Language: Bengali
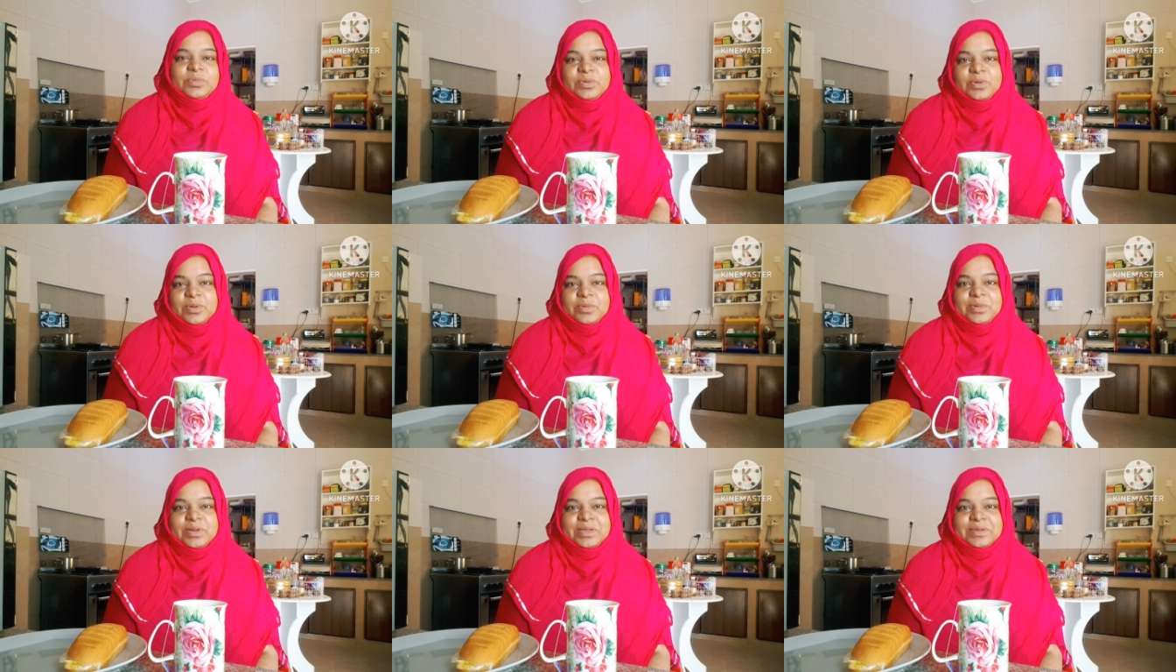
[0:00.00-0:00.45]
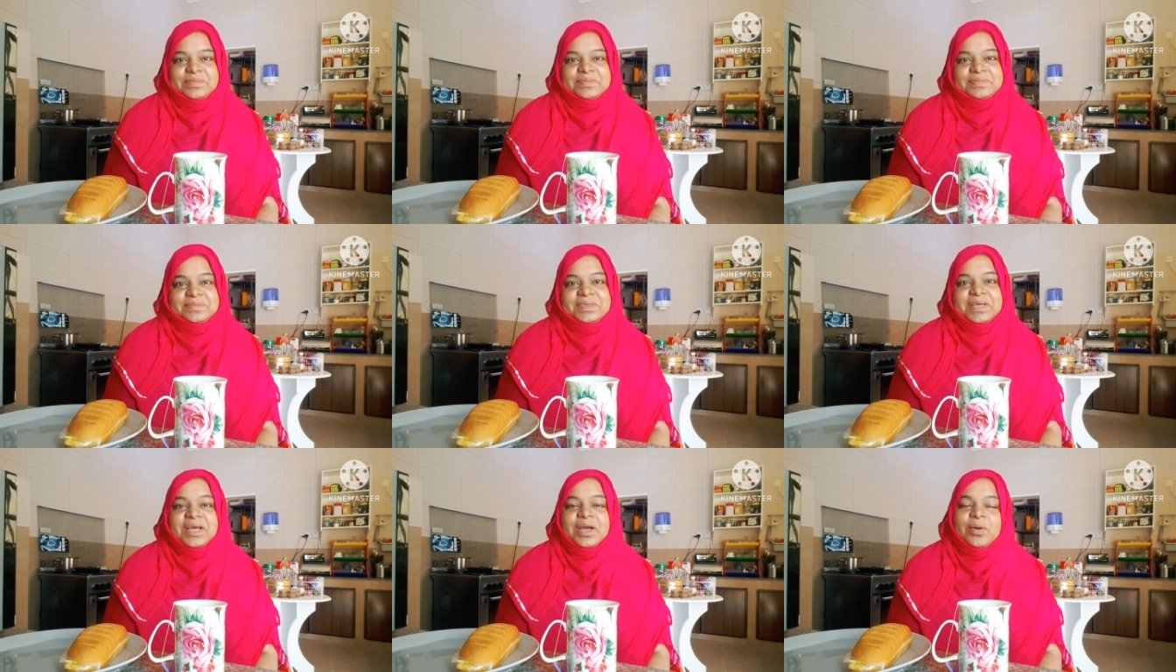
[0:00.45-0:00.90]
প্রবলেম
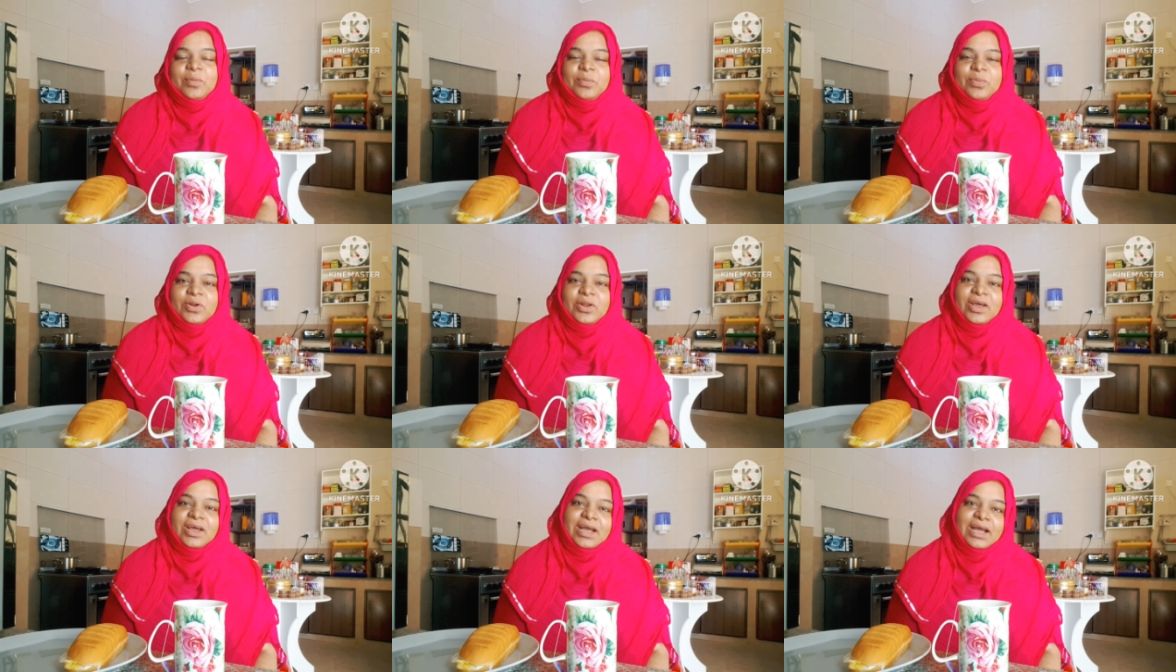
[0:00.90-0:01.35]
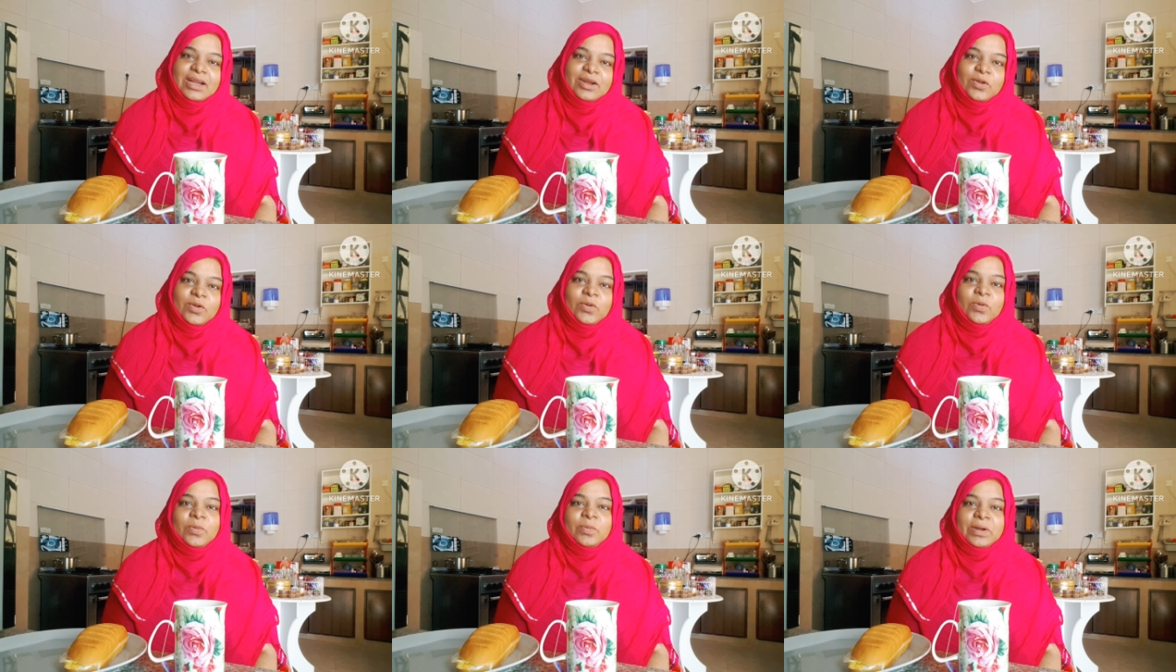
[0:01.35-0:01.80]
মনে হয়
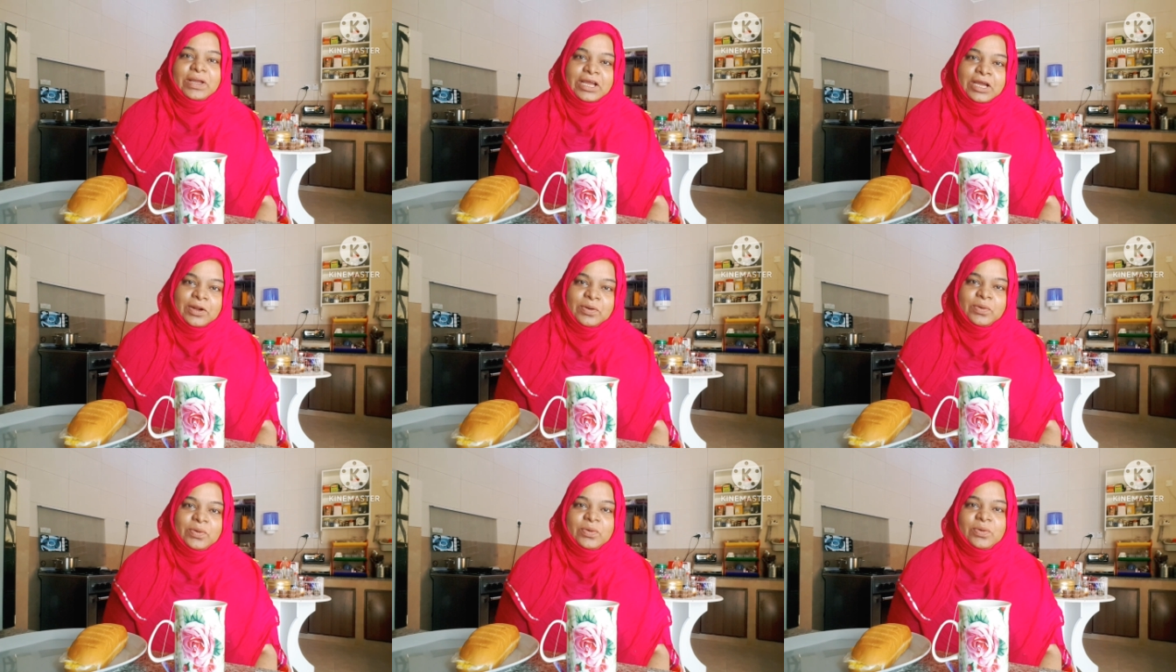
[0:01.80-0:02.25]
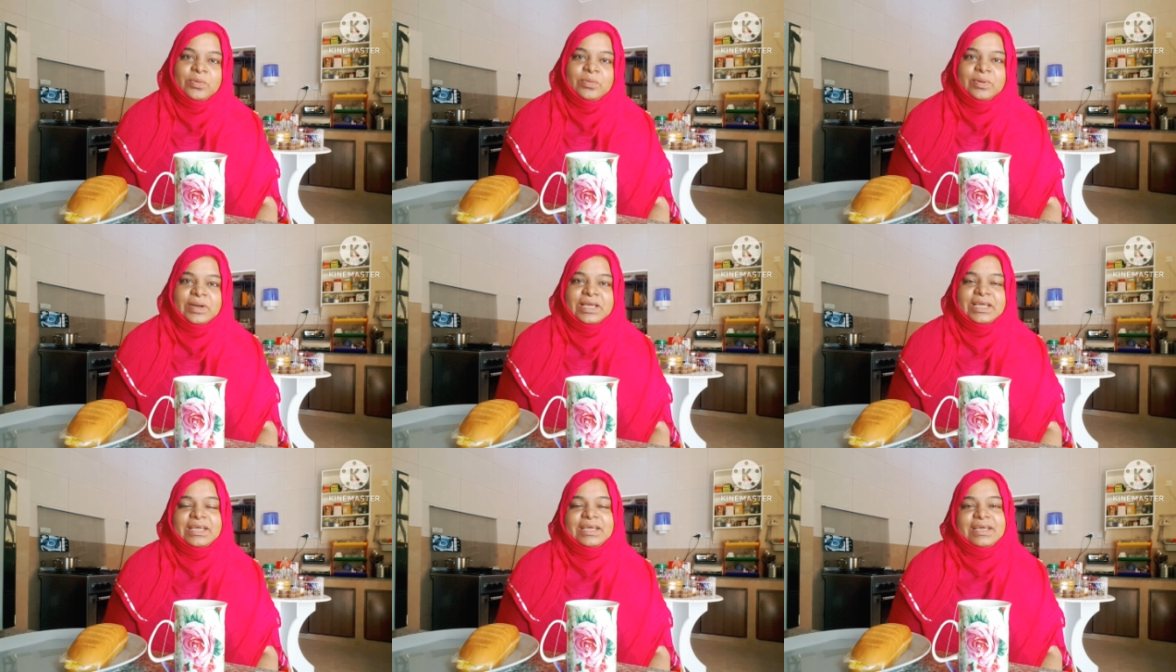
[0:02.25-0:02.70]
আরও ঘুমাই আরও
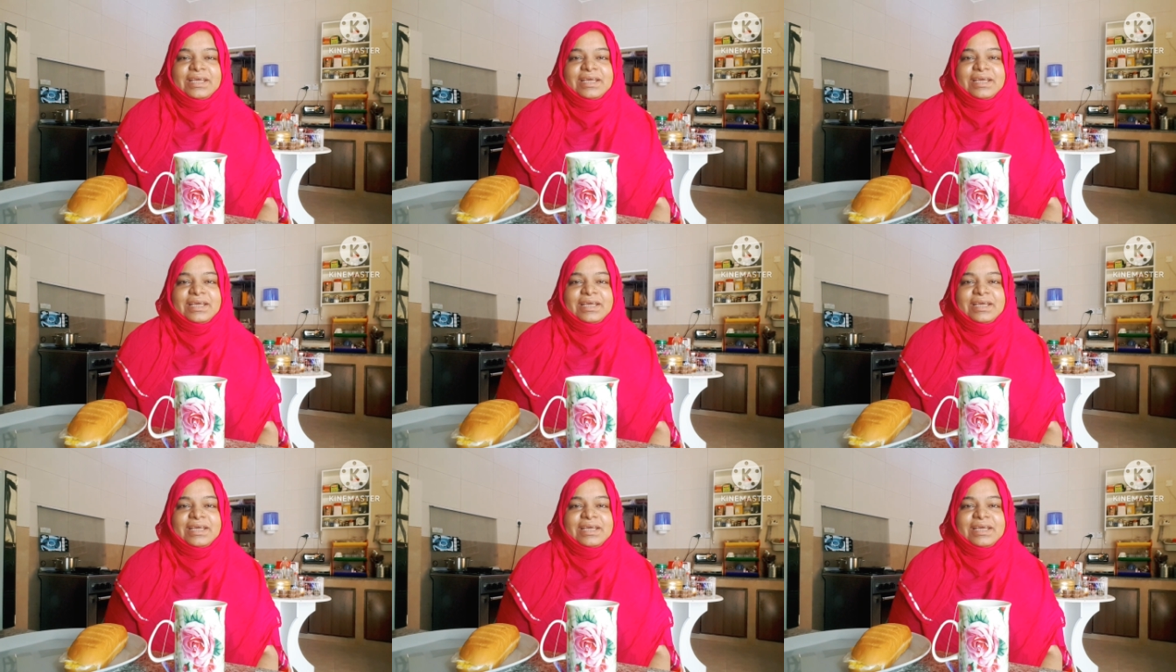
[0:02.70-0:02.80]
ঘুমাই